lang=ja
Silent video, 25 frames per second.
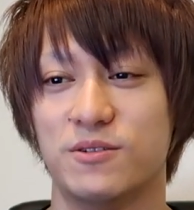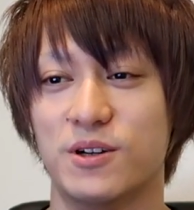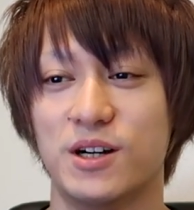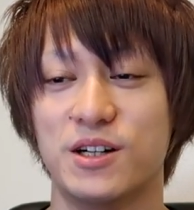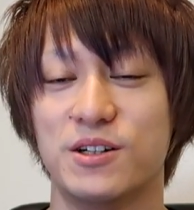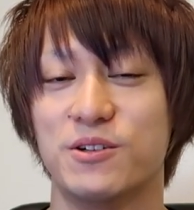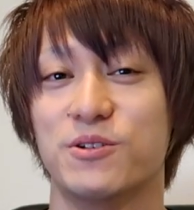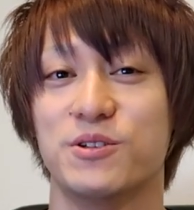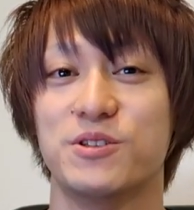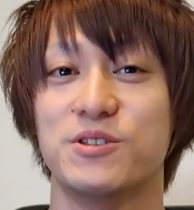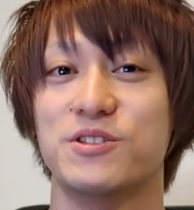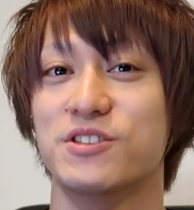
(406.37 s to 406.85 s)

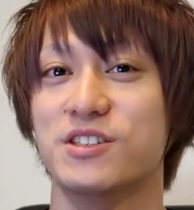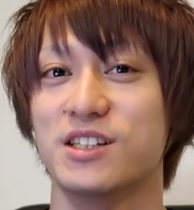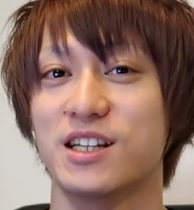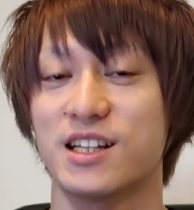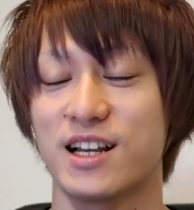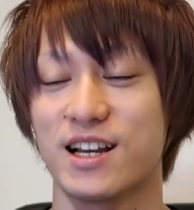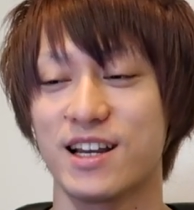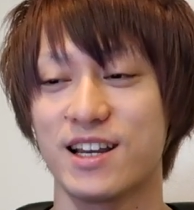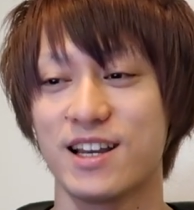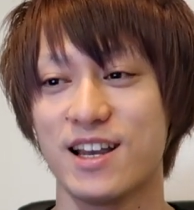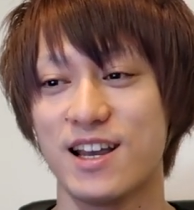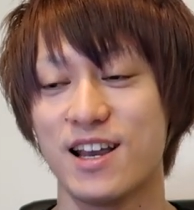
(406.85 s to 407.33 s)
ワールド2じゃ
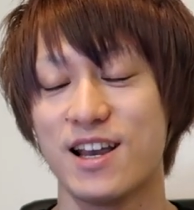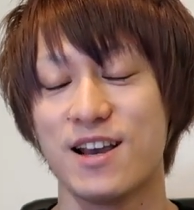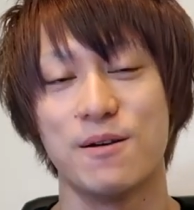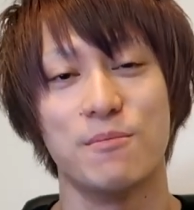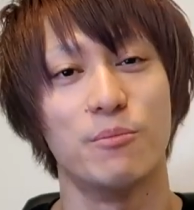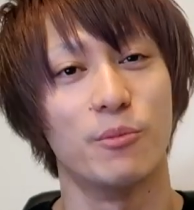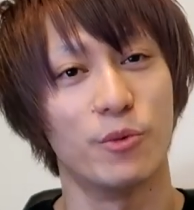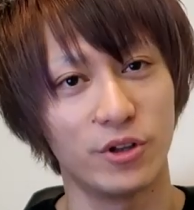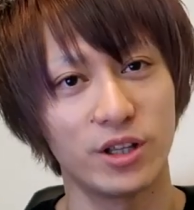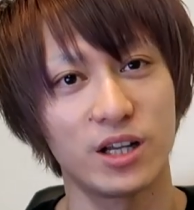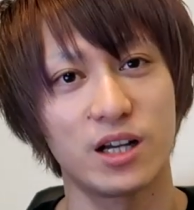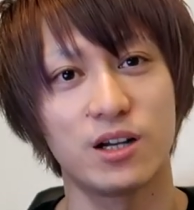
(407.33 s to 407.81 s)
ない。
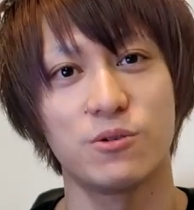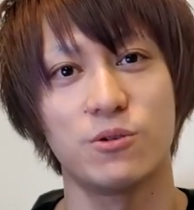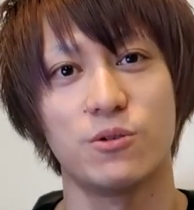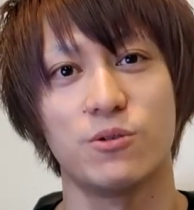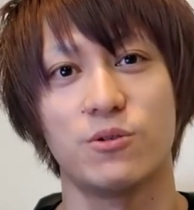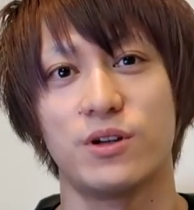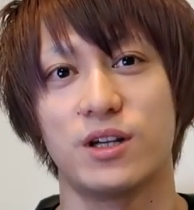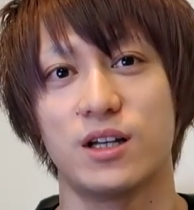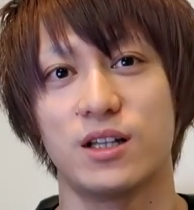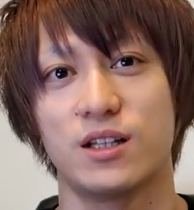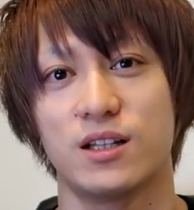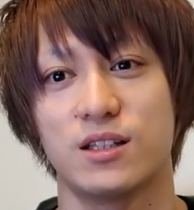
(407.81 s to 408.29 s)

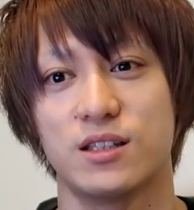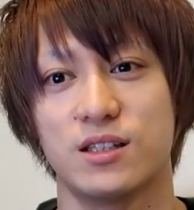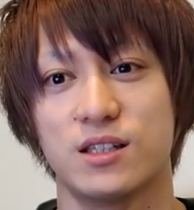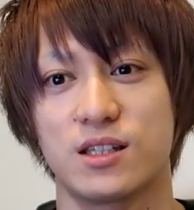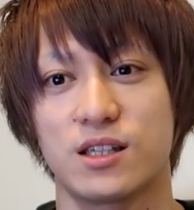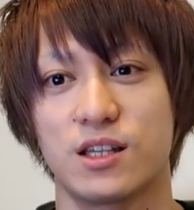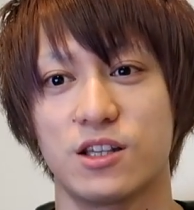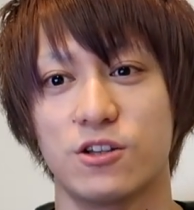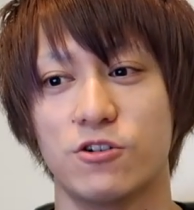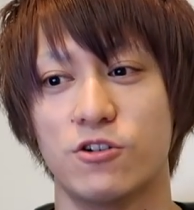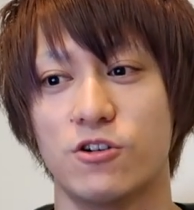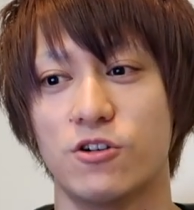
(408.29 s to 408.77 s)
モダンオフェアなんで
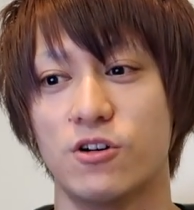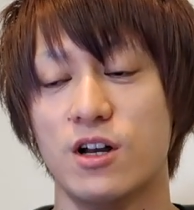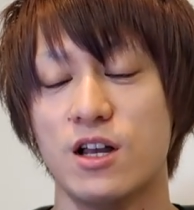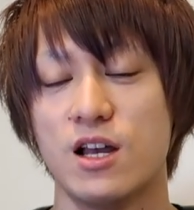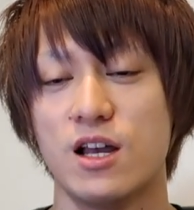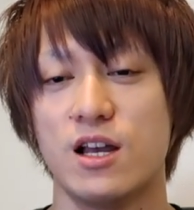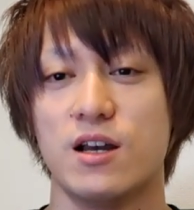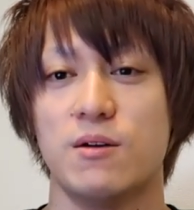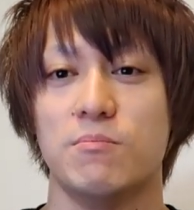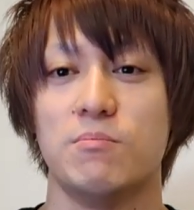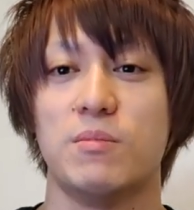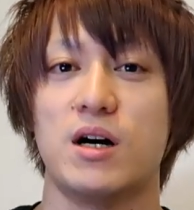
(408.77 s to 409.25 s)
すけど、
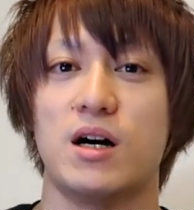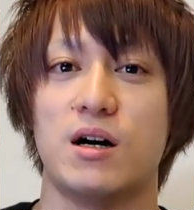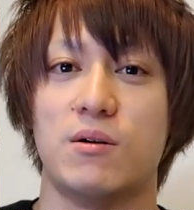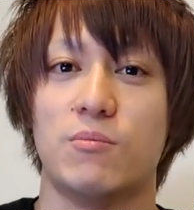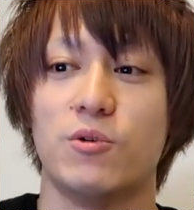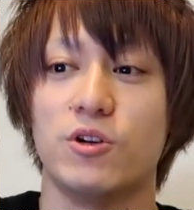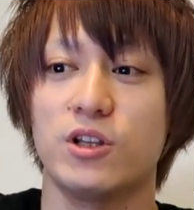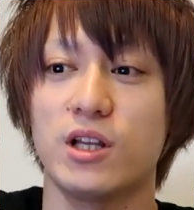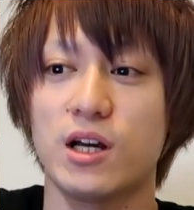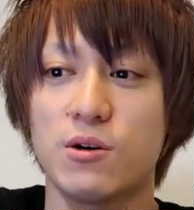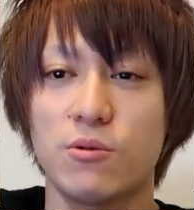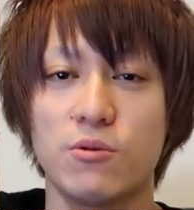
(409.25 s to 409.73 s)
まあ
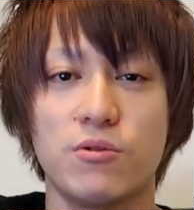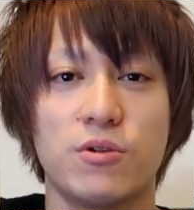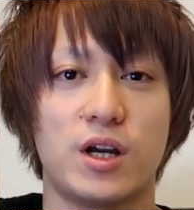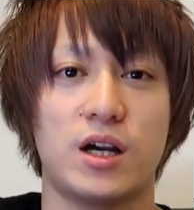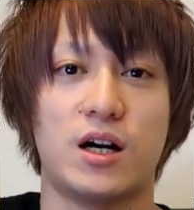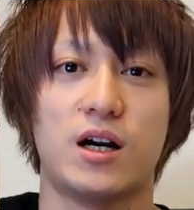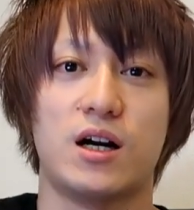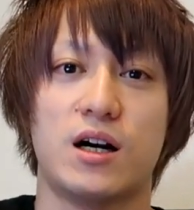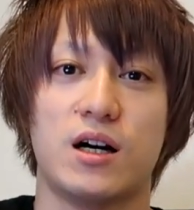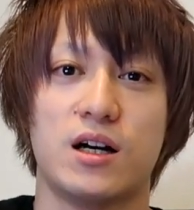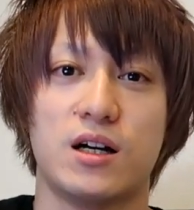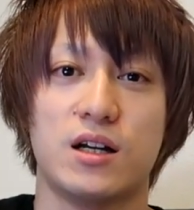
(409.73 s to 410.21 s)

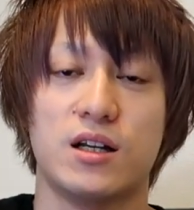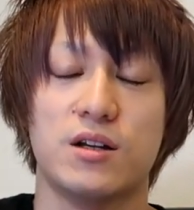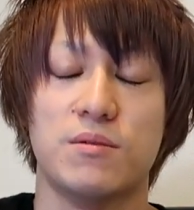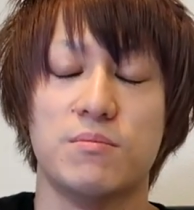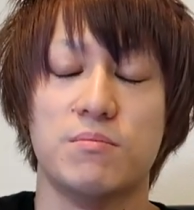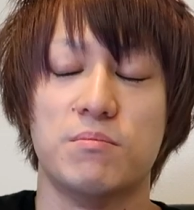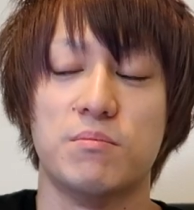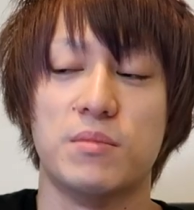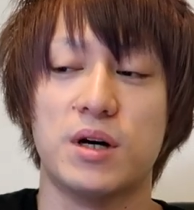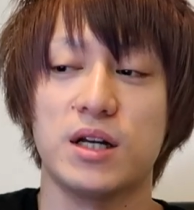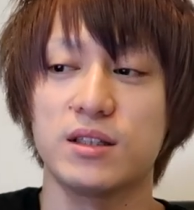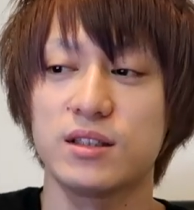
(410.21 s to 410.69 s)
モダンオフェア、
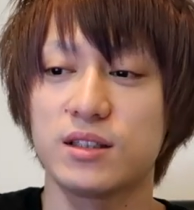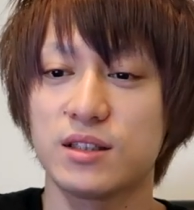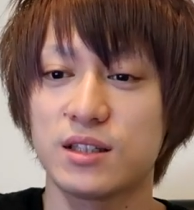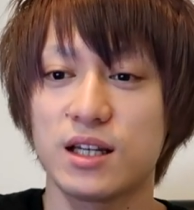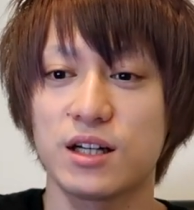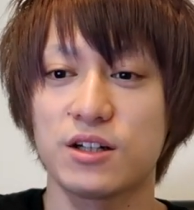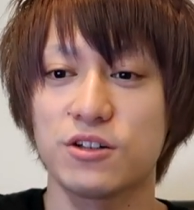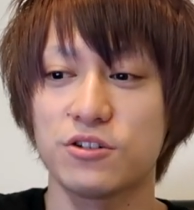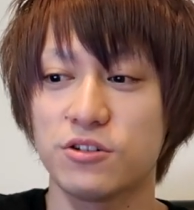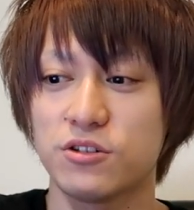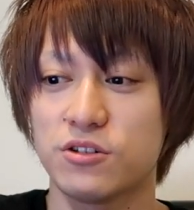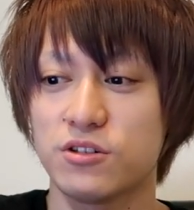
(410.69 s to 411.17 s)

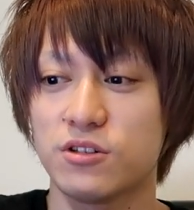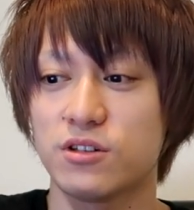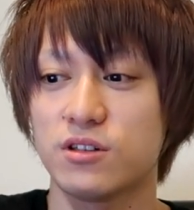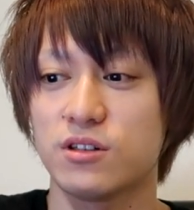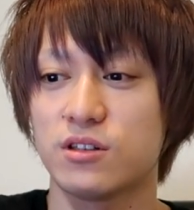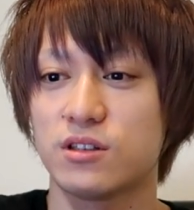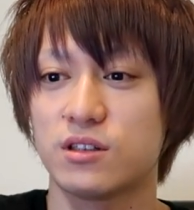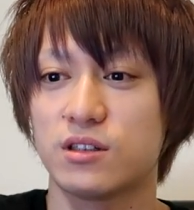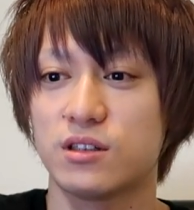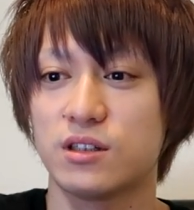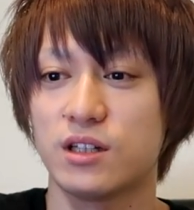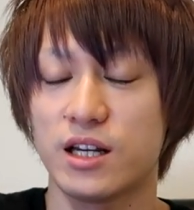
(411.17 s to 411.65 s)
全
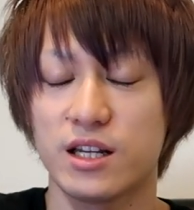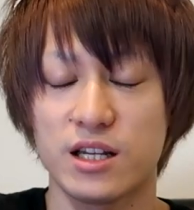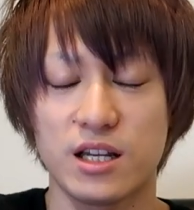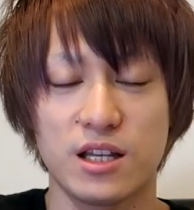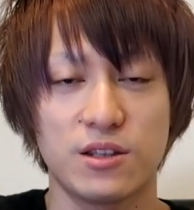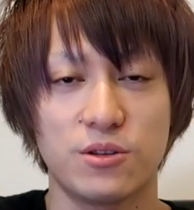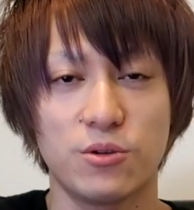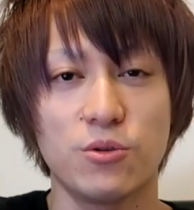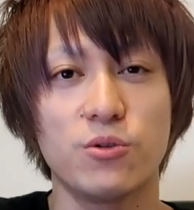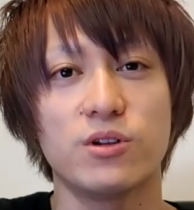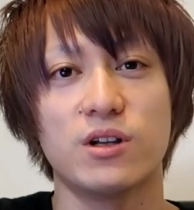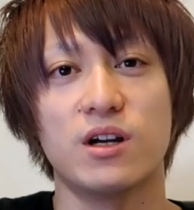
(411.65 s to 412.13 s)
く来
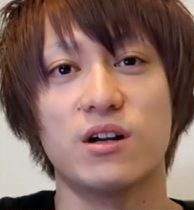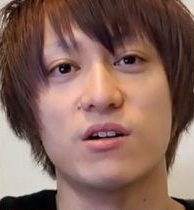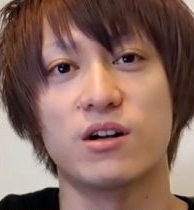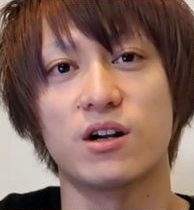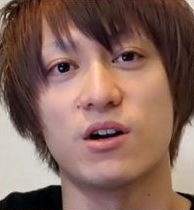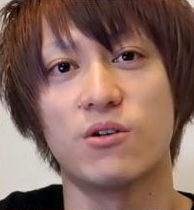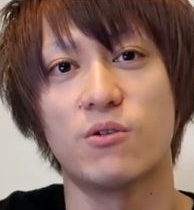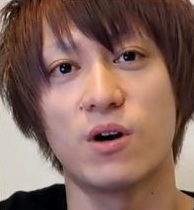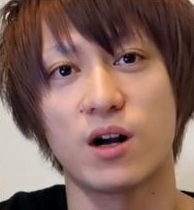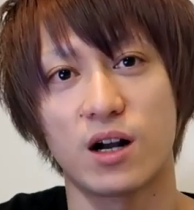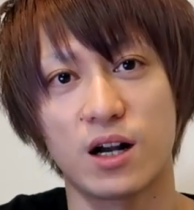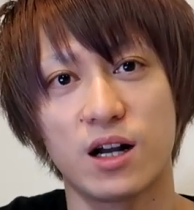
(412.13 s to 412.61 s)
年どうなる
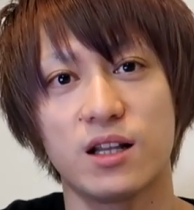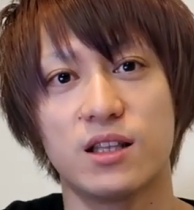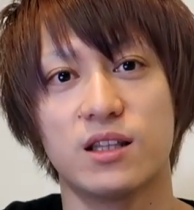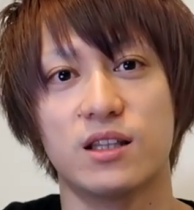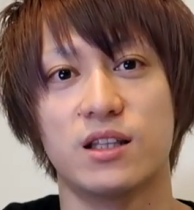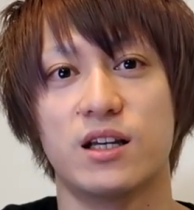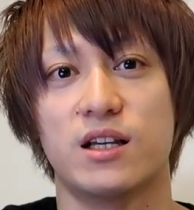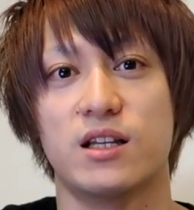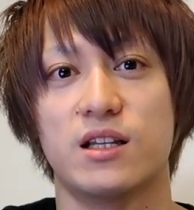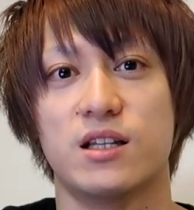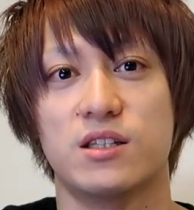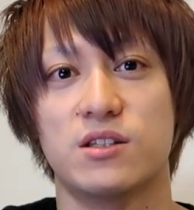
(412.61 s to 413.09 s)
かわか
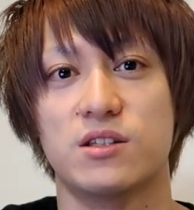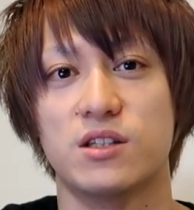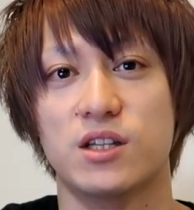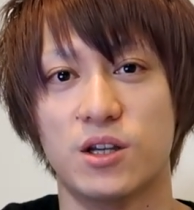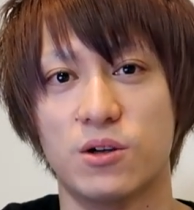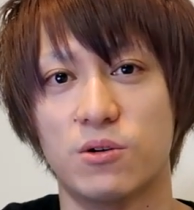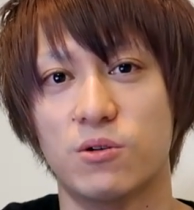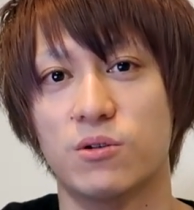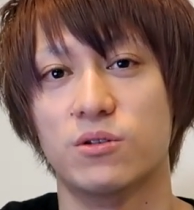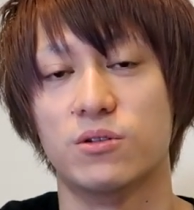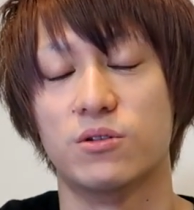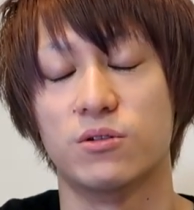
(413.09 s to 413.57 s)
んないです、
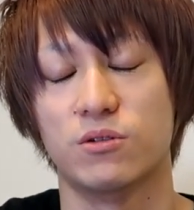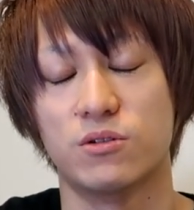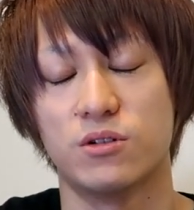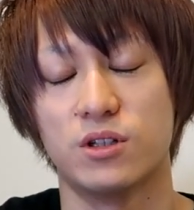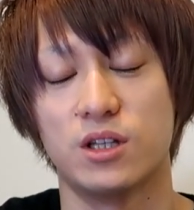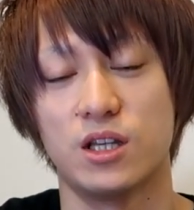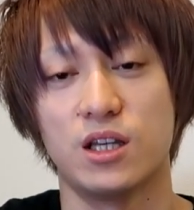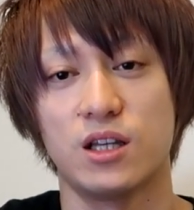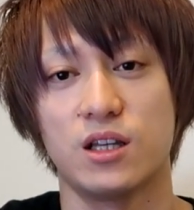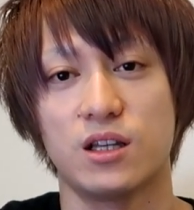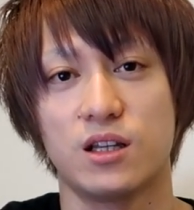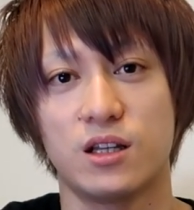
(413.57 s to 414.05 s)
日本特
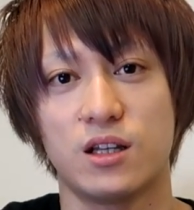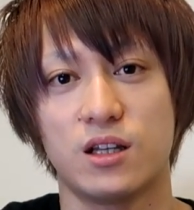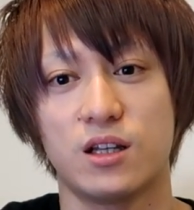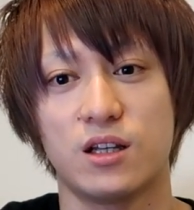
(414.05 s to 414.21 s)
に。